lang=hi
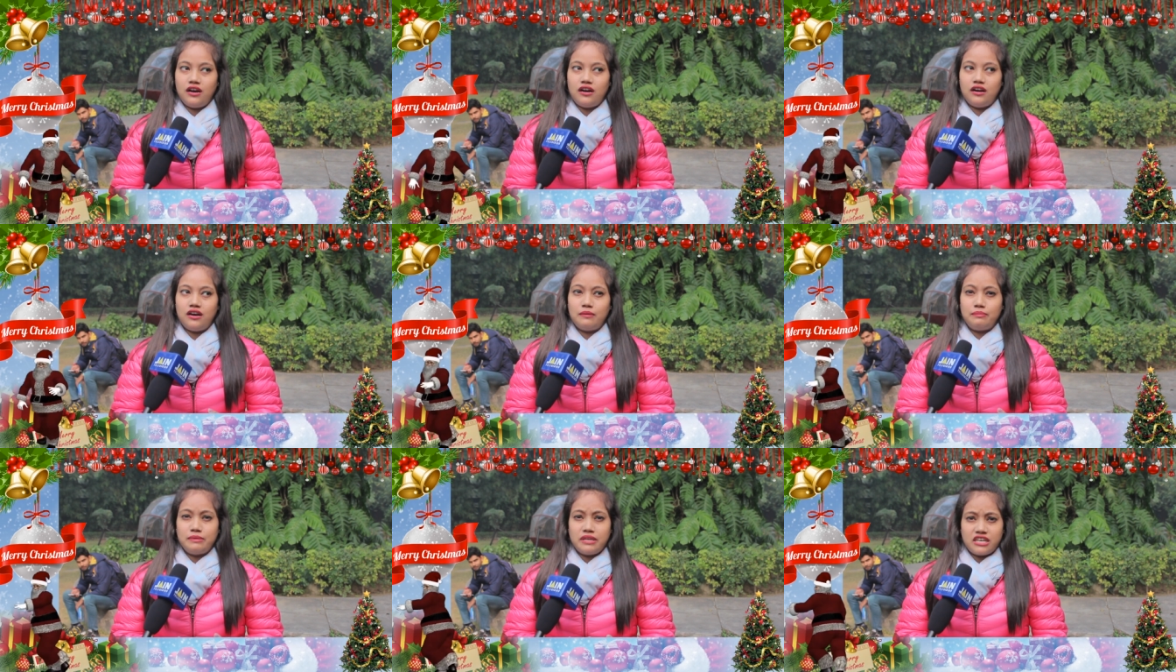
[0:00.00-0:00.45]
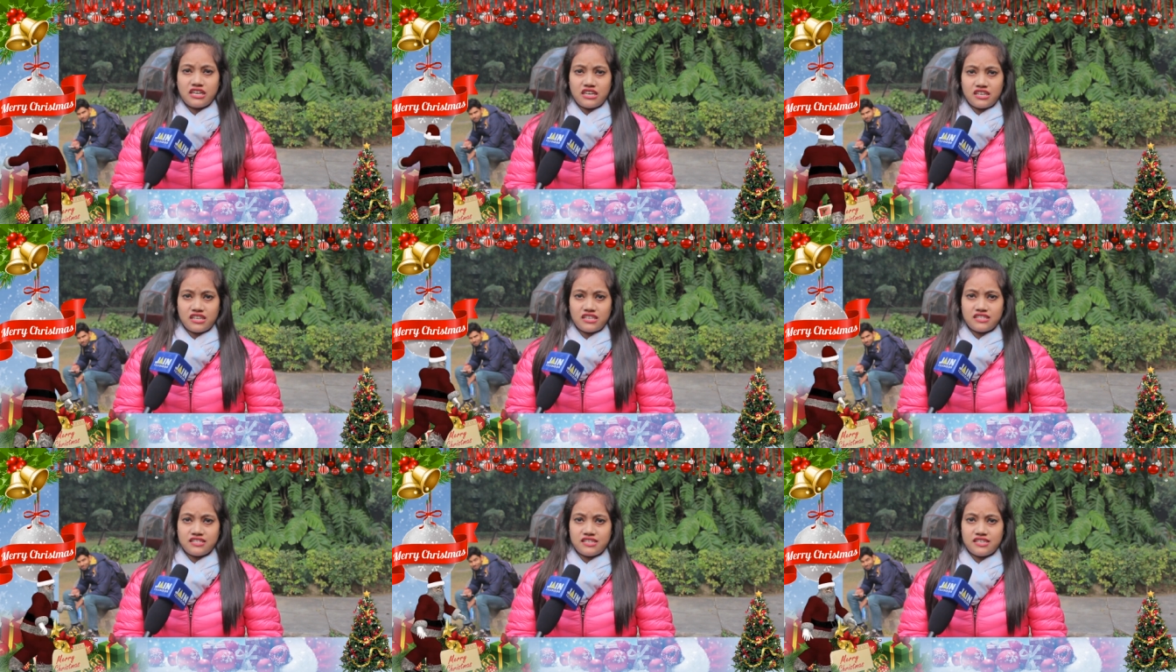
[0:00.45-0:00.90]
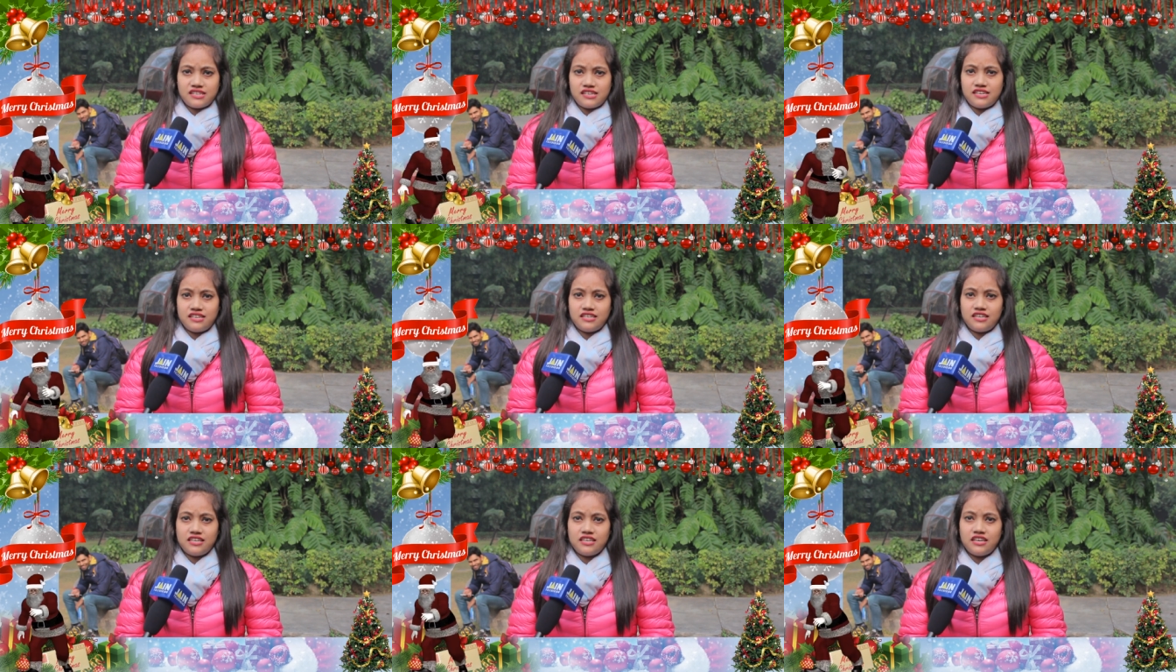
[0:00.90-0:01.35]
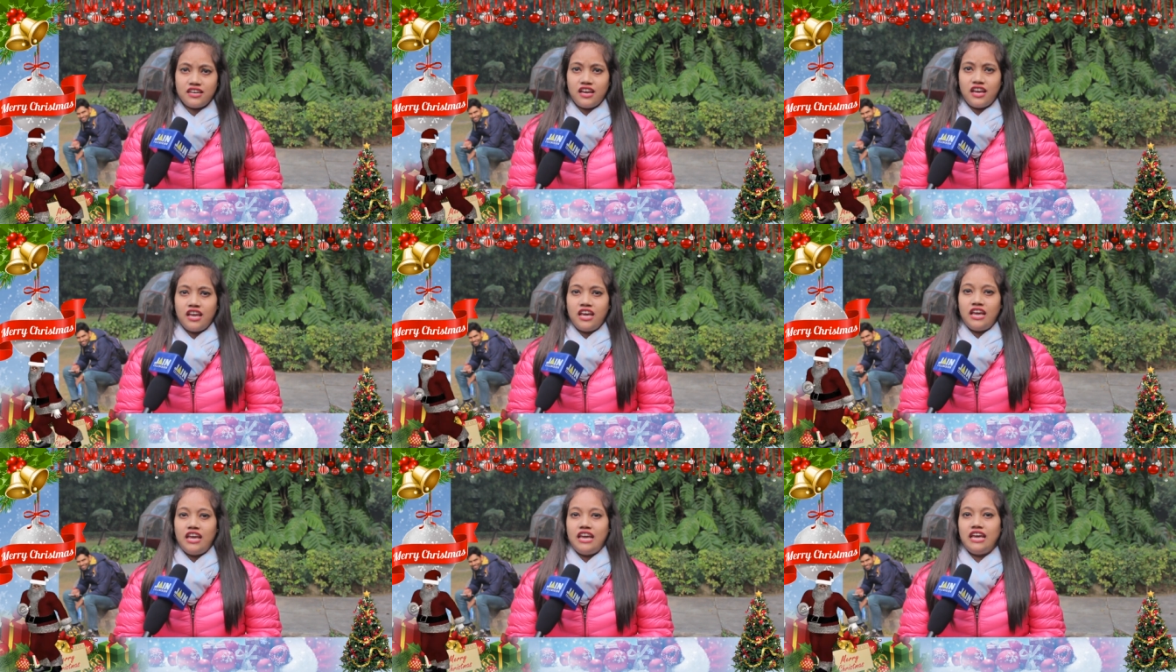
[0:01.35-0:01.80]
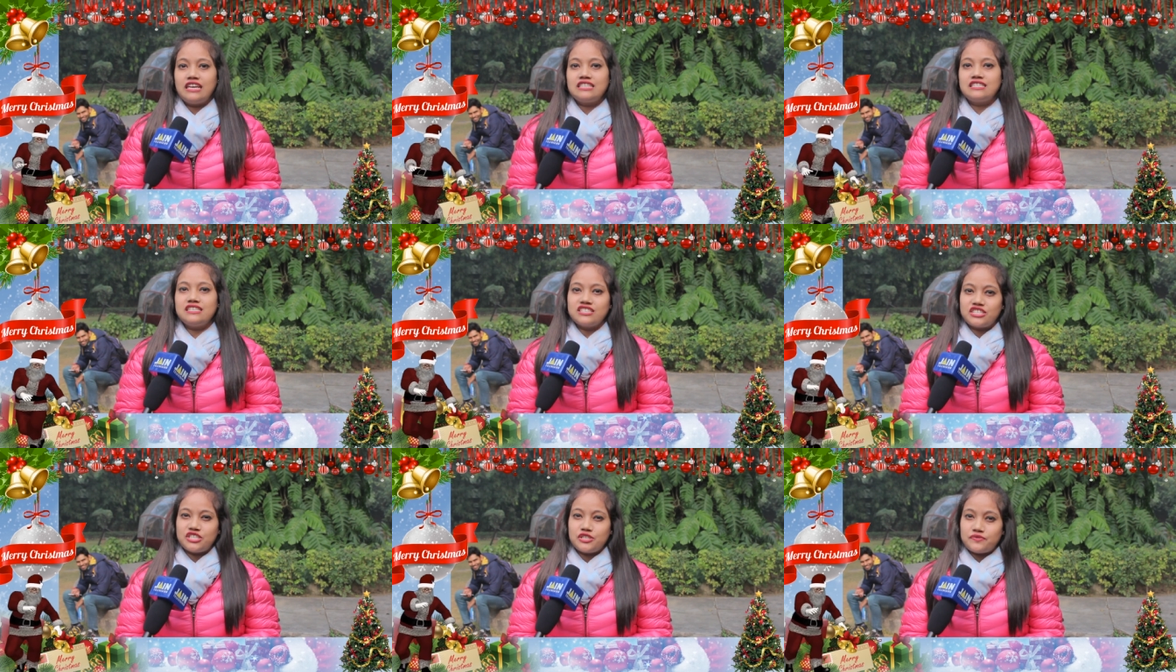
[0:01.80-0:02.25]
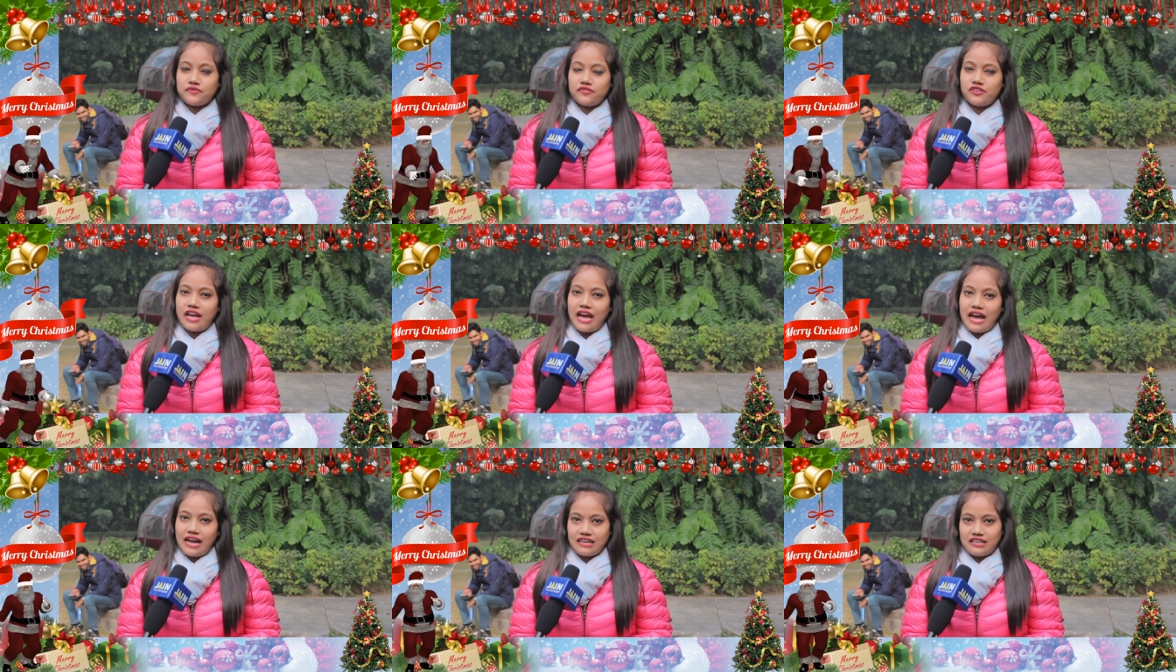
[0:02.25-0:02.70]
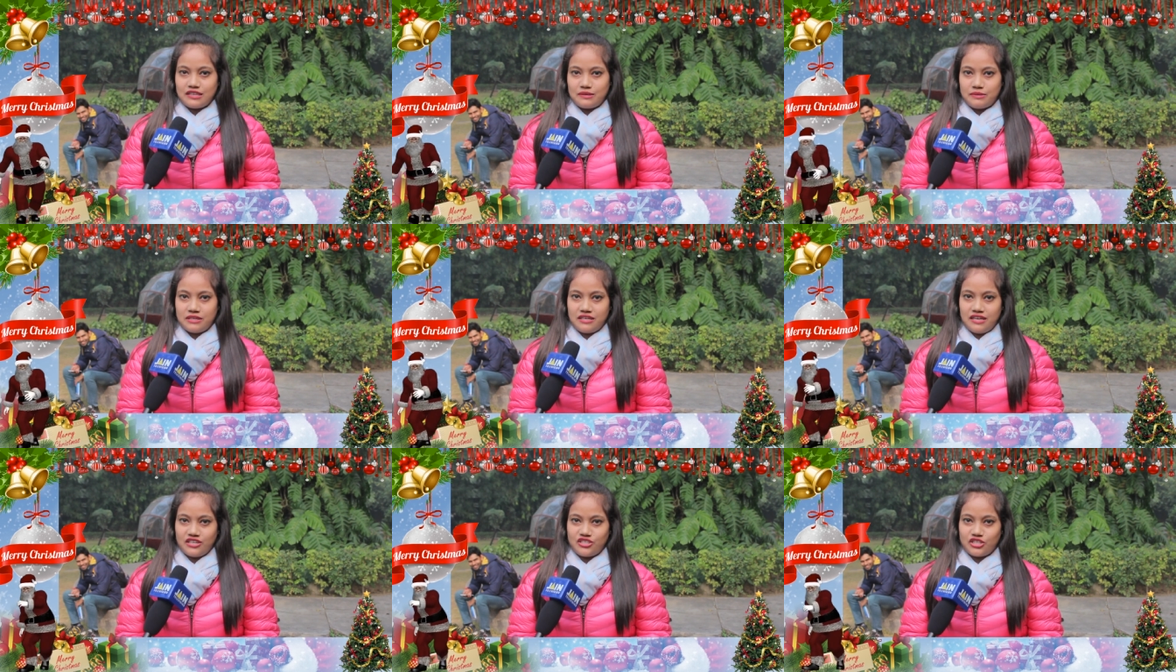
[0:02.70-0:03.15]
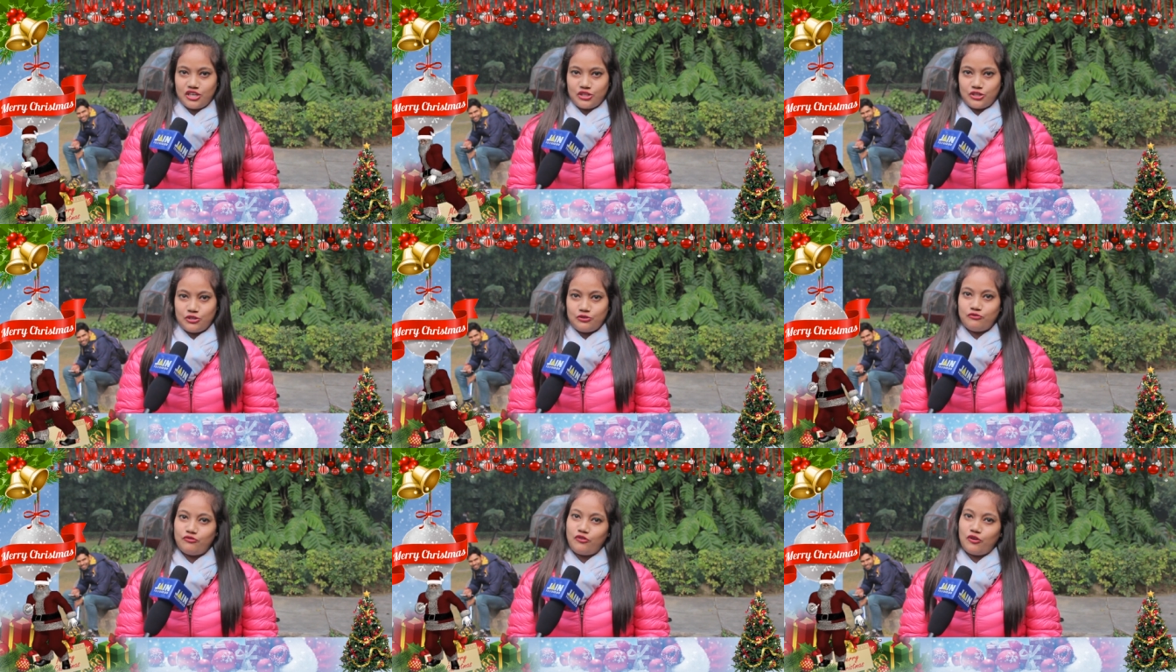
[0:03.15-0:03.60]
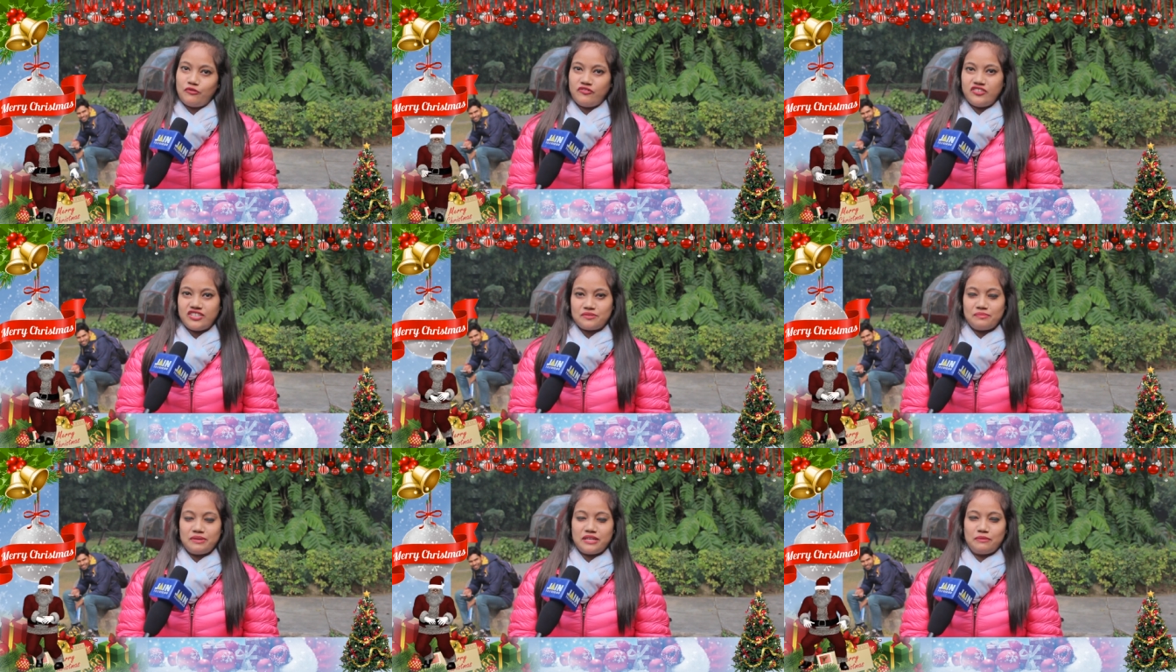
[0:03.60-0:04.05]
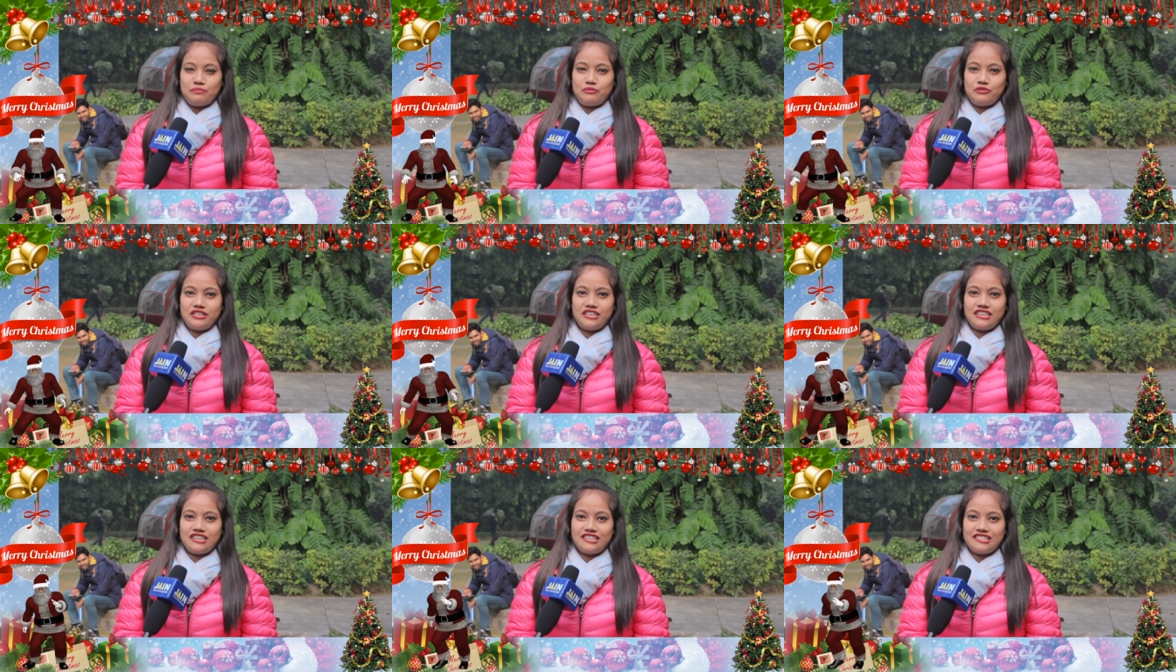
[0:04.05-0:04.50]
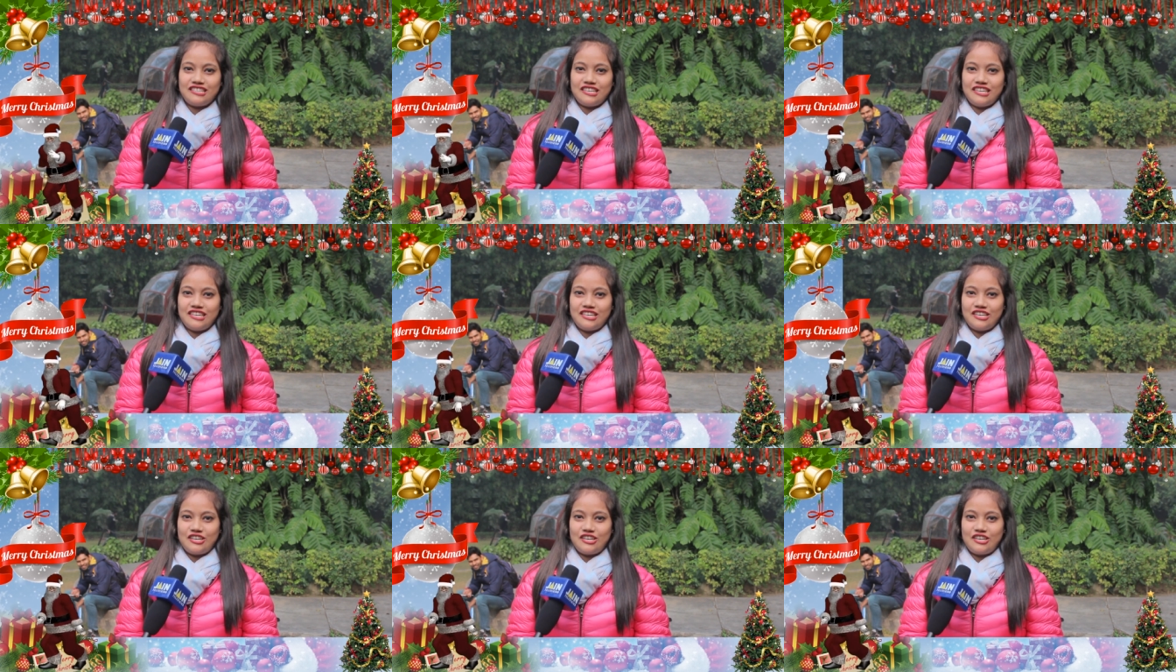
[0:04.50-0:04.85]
अपनी करियर से रिलेटेड एक सक्सेसफुल एंकर बनना चाहती हूँ वो विश मेरी पूरी कर दे